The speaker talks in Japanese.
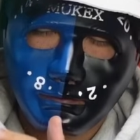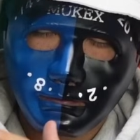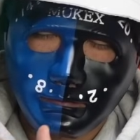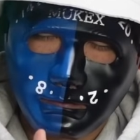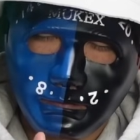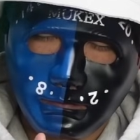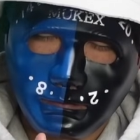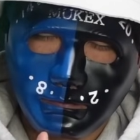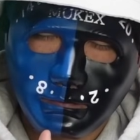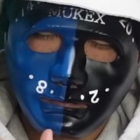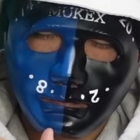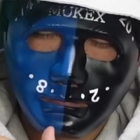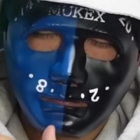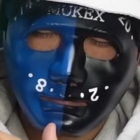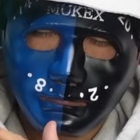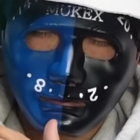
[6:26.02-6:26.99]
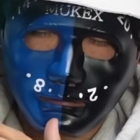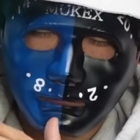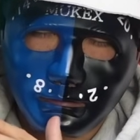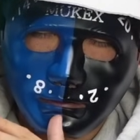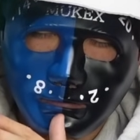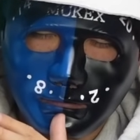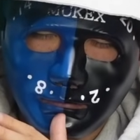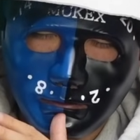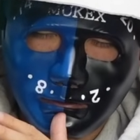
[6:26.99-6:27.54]
うん、いうのはま
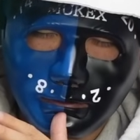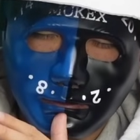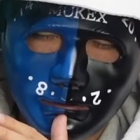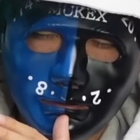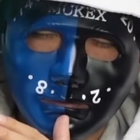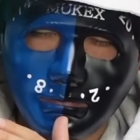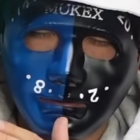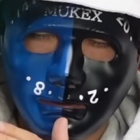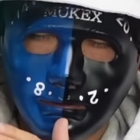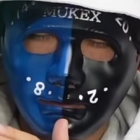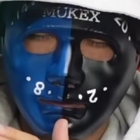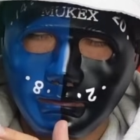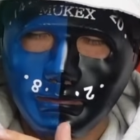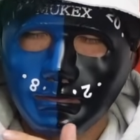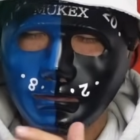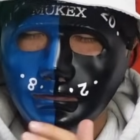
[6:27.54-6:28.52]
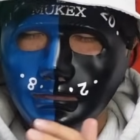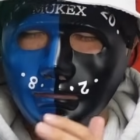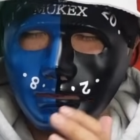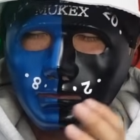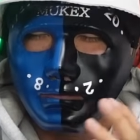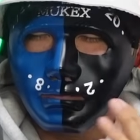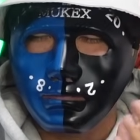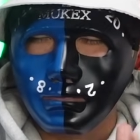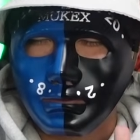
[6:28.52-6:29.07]
あ嬉しいので、まあ、
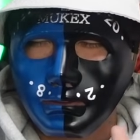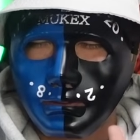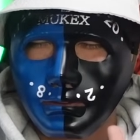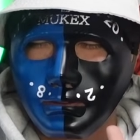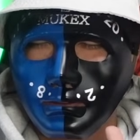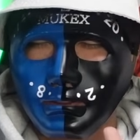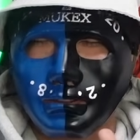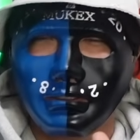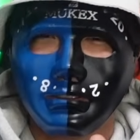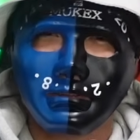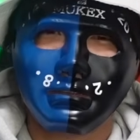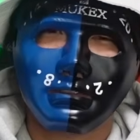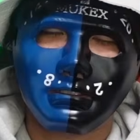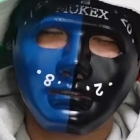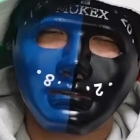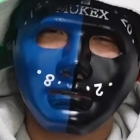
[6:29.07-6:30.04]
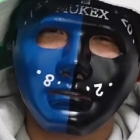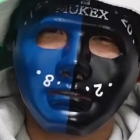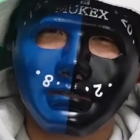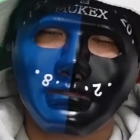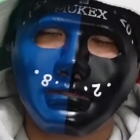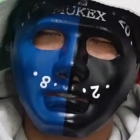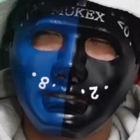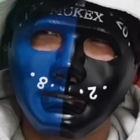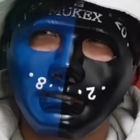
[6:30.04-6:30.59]
ここで価格改定で
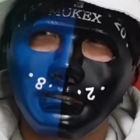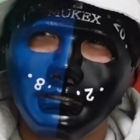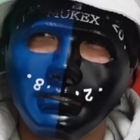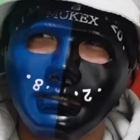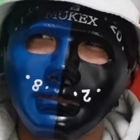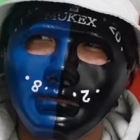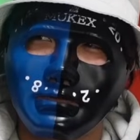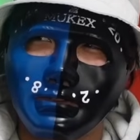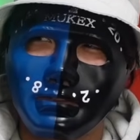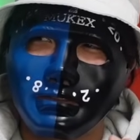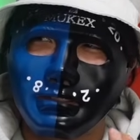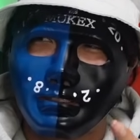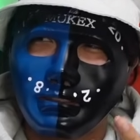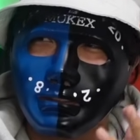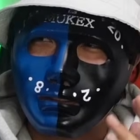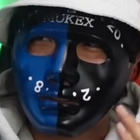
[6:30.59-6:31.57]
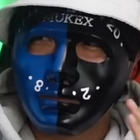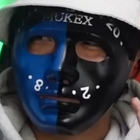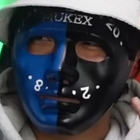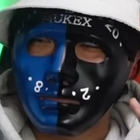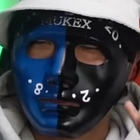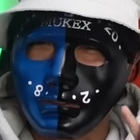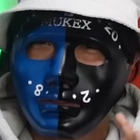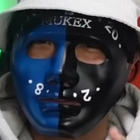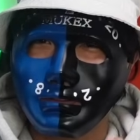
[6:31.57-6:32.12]
パンって上がるのも若干
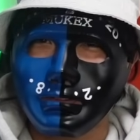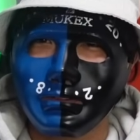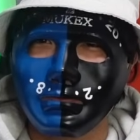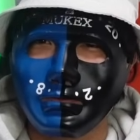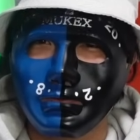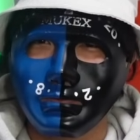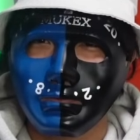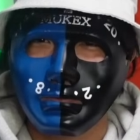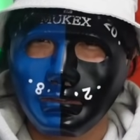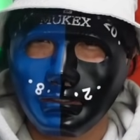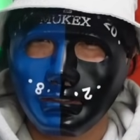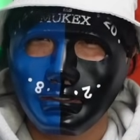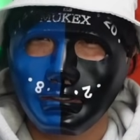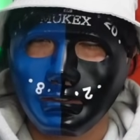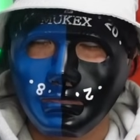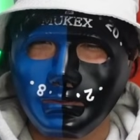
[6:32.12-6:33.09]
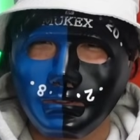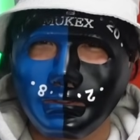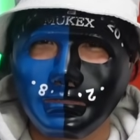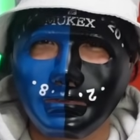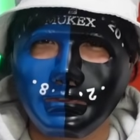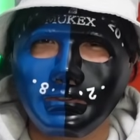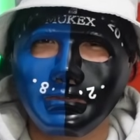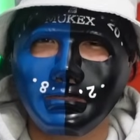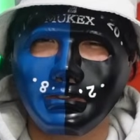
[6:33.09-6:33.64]
嬉しいというねあの気
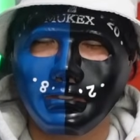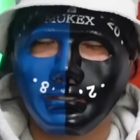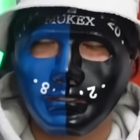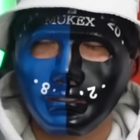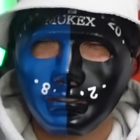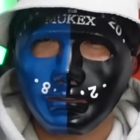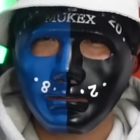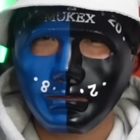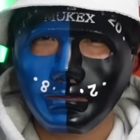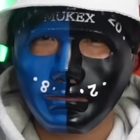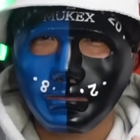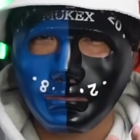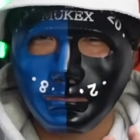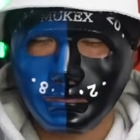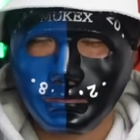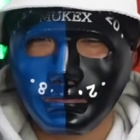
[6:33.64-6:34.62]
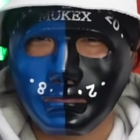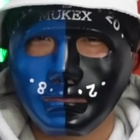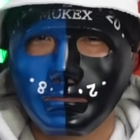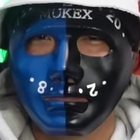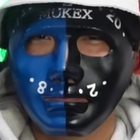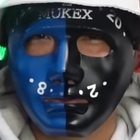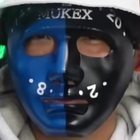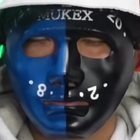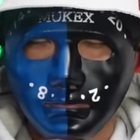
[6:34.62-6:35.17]
持ちもありつつ
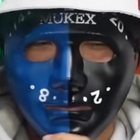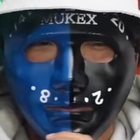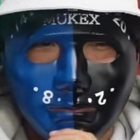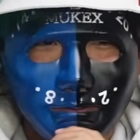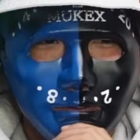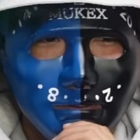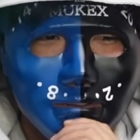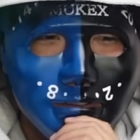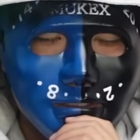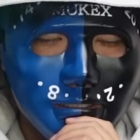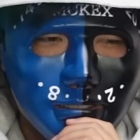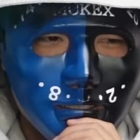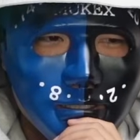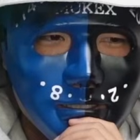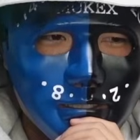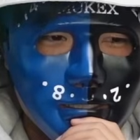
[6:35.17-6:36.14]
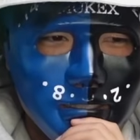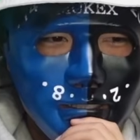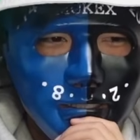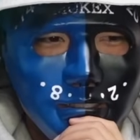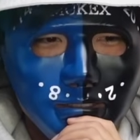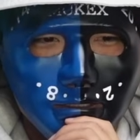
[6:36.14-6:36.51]
もやはり